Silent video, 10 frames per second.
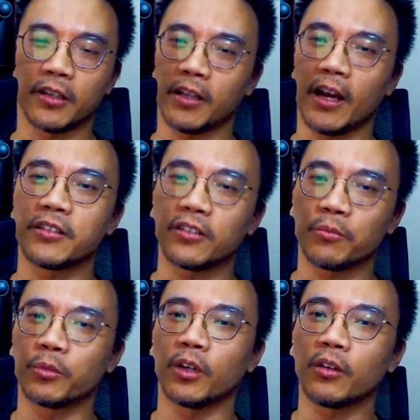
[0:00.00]
你但还是
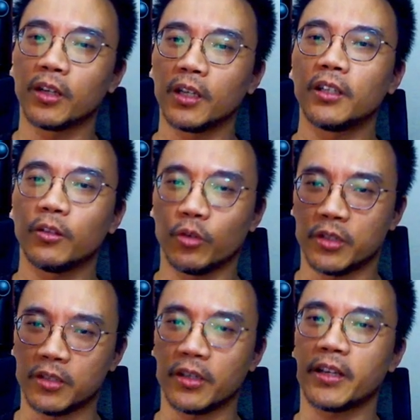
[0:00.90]
听不懂，我
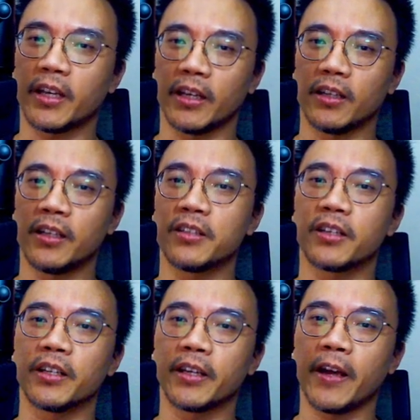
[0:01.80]
直接给例子
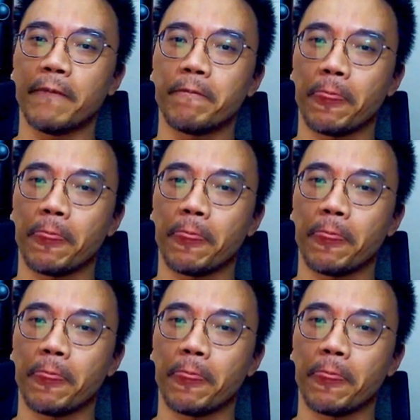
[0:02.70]
给你看。